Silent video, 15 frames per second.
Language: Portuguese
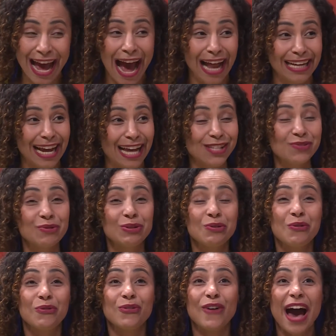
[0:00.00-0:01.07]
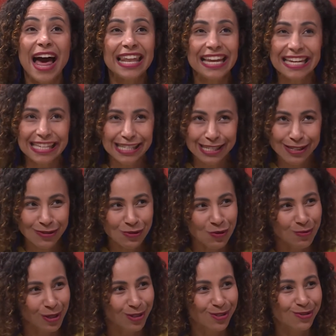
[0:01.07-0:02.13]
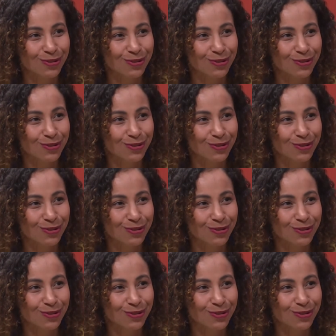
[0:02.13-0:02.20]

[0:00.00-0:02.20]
Aliás, quando fala esses números,